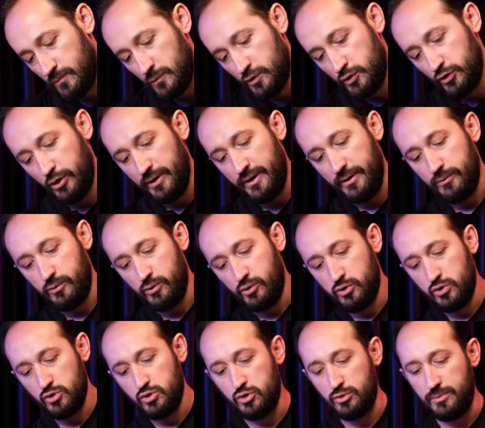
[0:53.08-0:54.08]
Şöyle
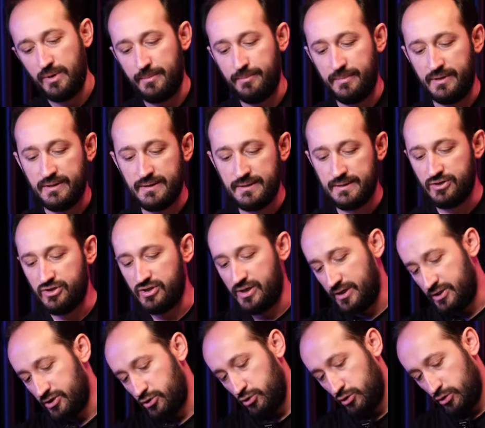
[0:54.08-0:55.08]
kutusunu ben bir hızlıca
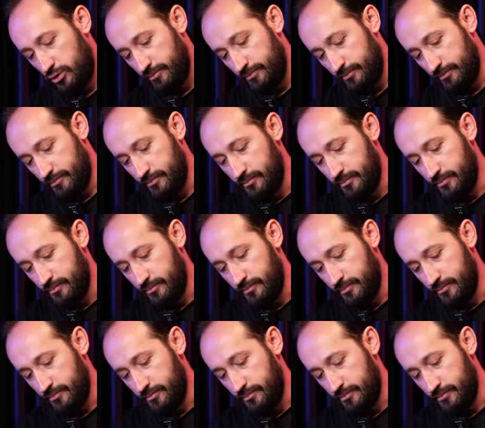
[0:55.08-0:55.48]
açıyorum.